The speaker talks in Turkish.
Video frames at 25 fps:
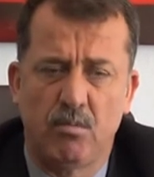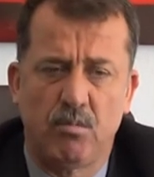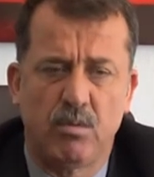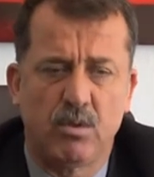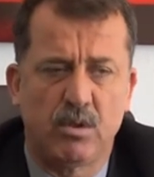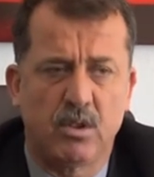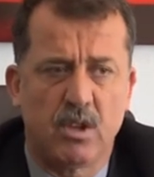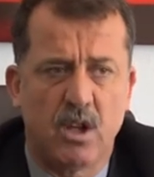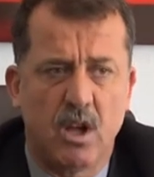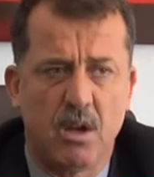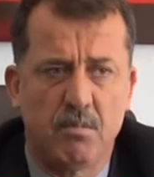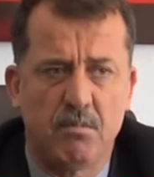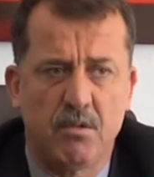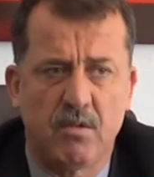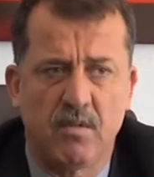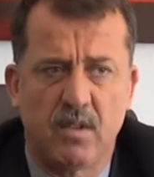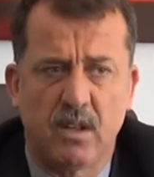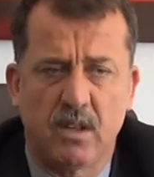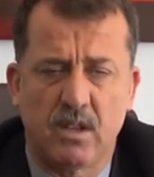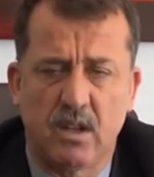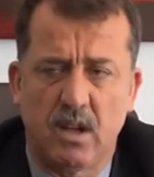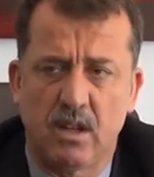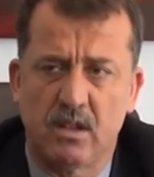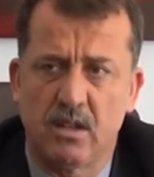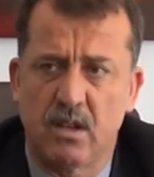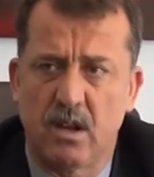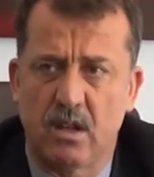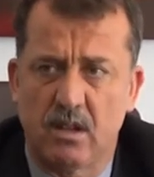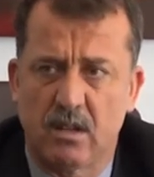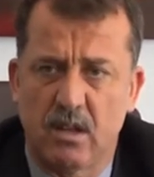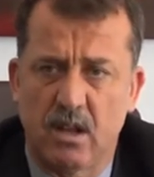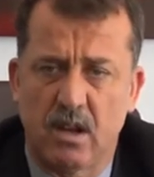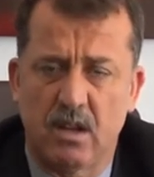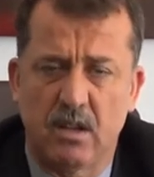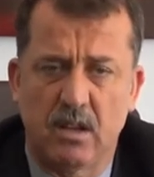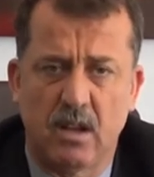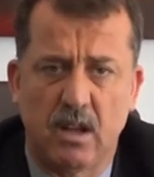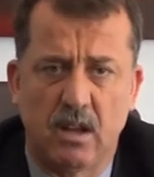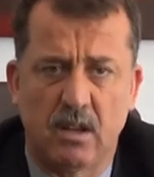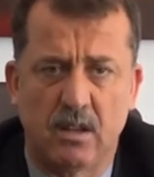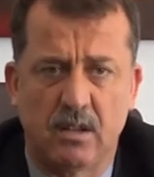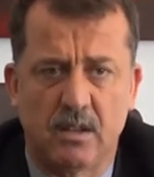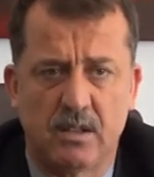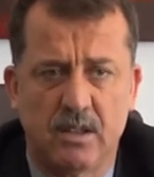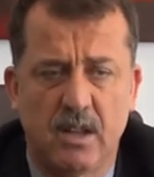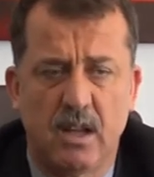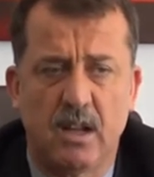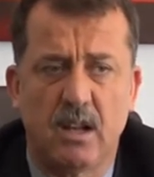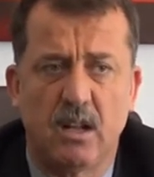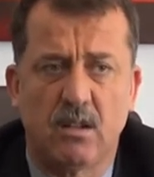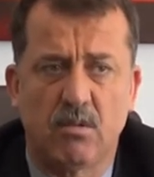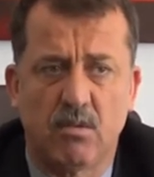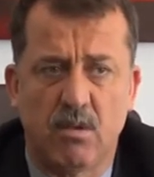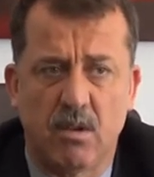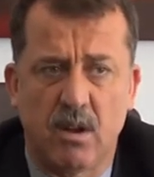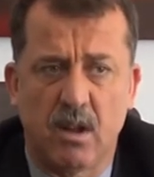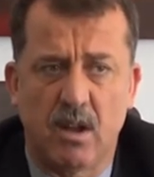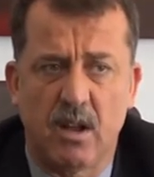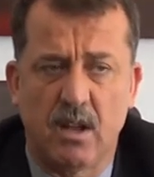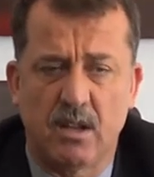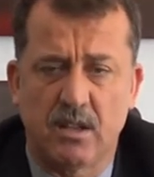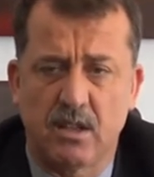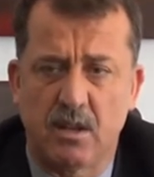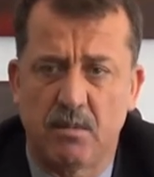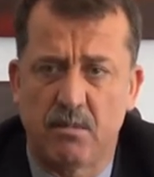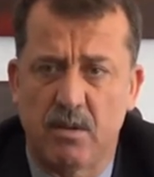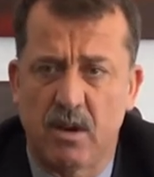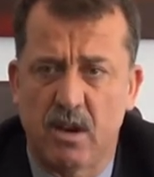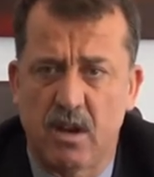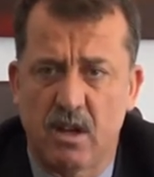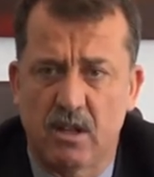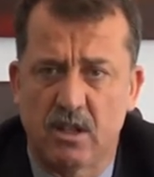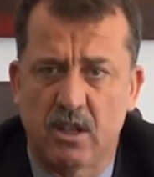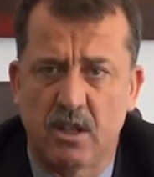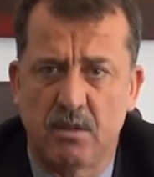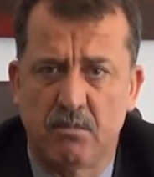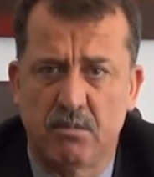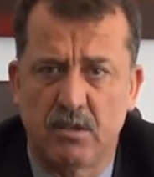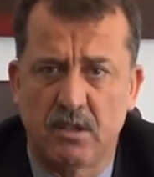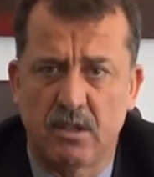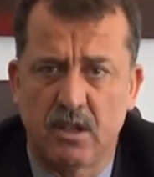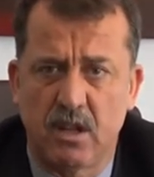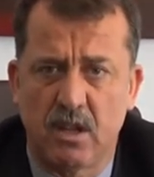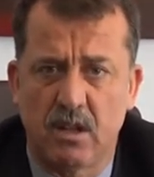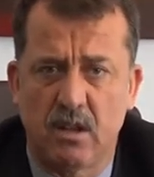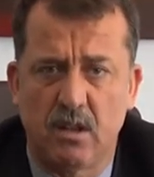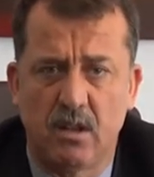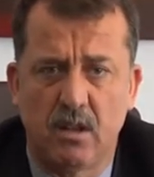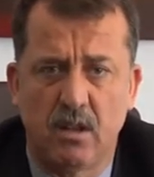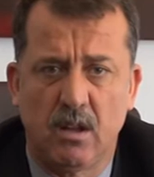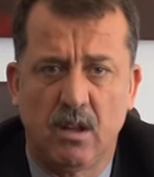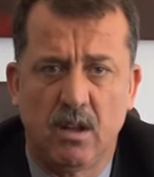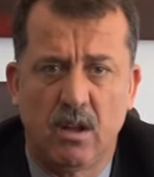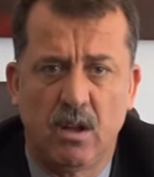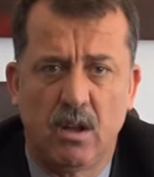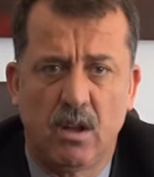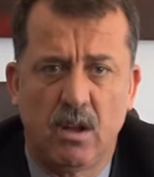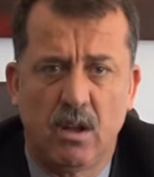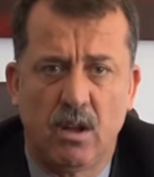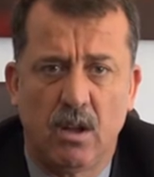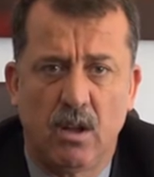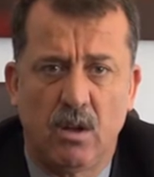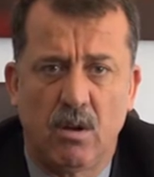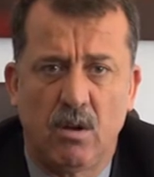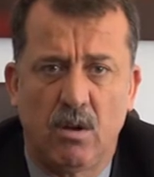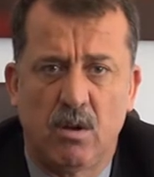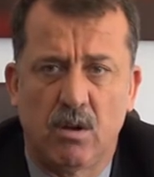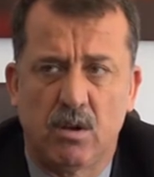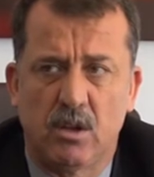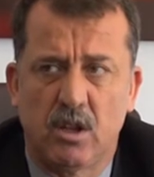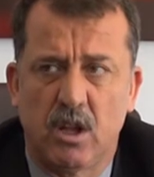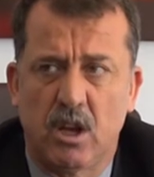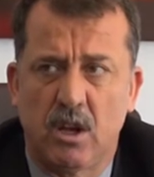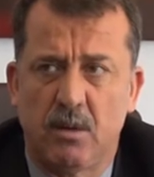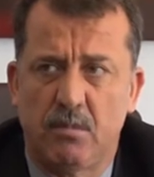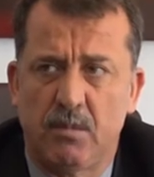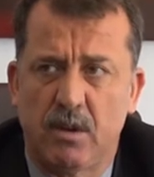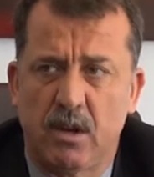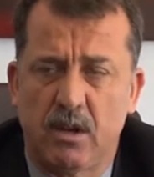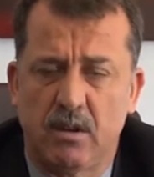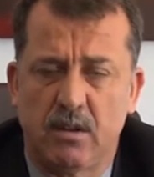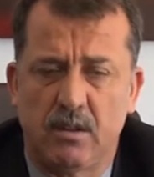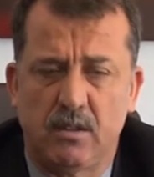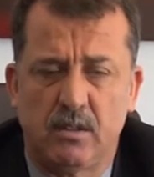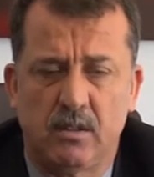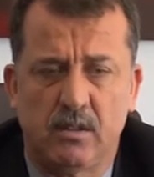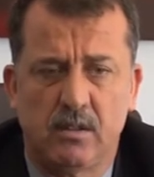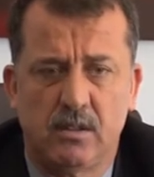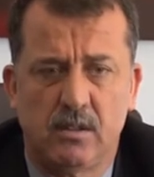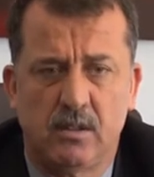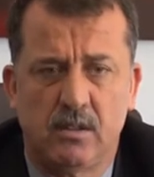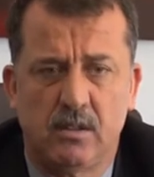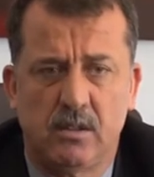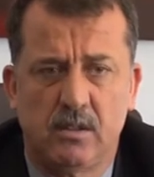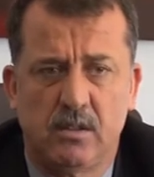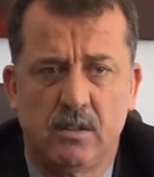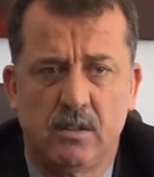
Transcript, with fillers: Bu tamir ve tadilatları da genel olarak hesaba kattığımızda ortalama e,